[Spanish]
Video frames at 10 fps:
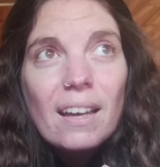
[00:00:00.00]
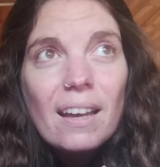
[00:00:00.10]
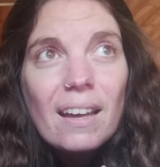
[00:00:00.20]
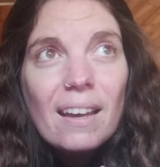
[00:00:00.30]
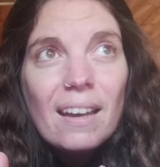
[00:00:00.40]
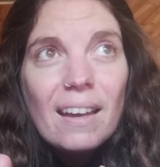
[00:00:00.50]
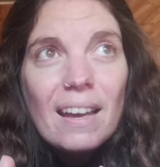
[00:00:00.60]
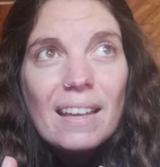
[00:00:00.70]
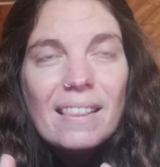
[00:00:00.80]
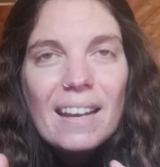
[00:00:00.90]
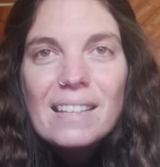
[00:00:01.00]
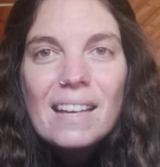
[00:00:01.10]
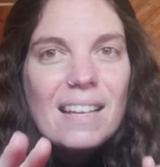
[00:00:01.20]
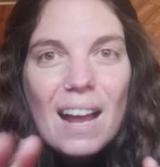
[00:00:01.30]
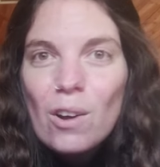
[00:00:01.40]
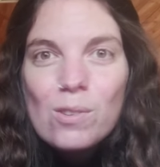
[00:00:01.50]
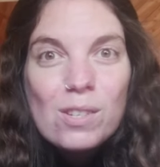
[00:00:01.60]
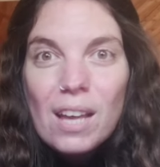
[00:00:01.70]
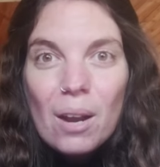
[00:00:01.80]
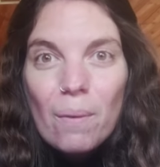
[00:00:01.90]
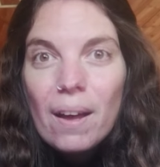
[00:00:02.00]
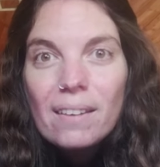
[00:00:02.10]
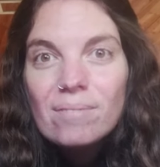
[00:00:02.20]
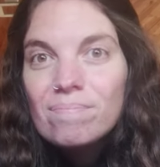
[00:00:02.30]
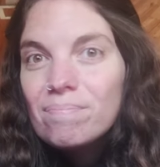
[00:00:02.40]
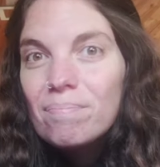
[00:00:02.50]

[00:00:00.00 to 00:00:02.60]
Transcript: eh, y tenés ahí la conserva